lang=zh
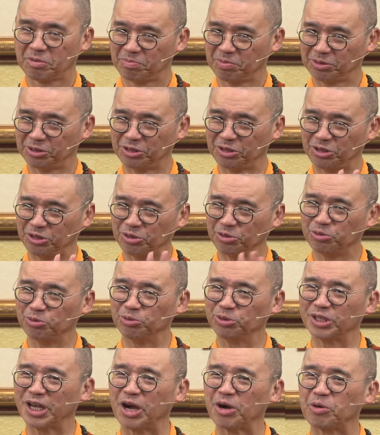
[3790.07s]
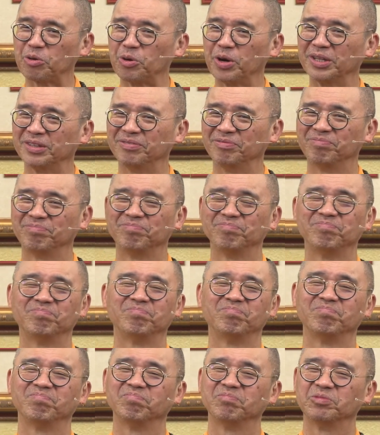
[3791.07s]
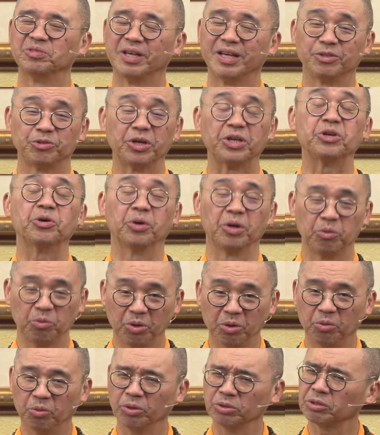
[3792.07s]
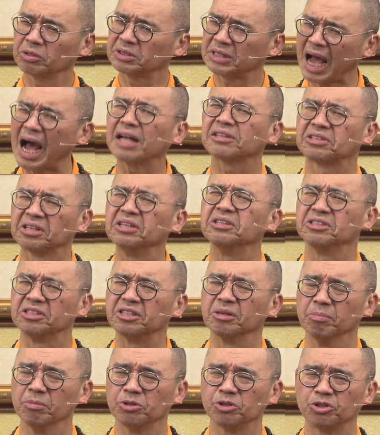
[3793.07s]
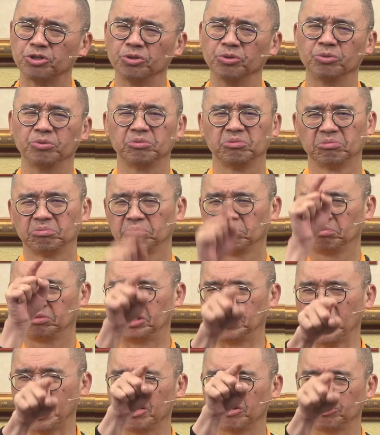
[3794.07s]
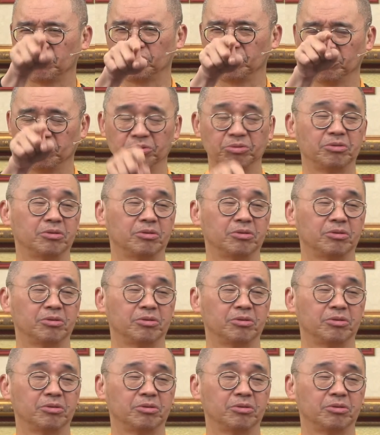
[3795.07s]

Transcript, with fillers: 不是修无常观。所以有人问我说：“大乘怎么修？”这样修，